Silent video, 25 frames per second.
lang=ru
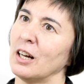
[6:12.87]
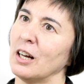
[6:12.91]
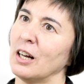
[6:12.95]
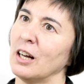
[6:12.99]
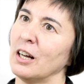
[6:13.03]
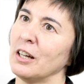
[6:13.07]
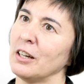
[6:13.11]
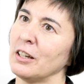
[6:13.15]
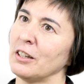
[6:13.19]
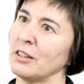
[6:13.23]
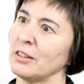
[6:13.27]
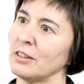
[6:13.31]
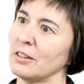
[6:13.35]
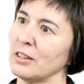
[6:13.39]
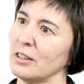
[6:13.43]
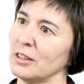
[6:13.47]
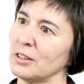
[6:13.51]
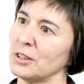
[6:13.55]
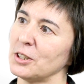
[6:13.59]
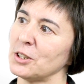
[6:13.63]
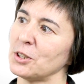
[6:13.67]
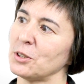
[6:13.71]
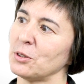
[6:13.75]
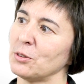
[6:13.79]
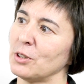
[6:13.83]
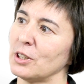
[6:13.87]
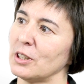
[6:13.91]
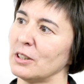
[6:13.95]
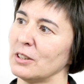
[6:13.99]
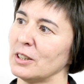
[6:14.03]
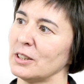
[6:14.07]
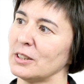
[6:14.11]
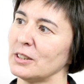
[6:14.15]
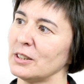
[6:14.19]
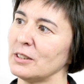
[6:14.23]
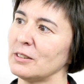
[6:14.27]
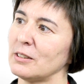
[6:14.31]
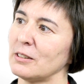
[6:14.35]
ориентацию
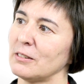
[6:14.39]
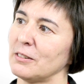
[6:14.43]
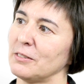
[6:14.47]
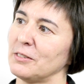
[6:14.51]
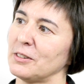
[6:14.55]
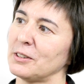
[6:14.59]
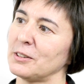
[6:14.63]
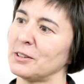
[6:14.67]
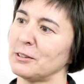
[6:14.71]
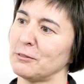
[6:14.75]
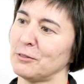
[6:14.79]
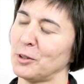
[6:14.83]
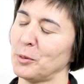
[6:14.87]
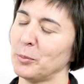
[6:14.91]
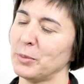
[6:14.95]
относительно некоторого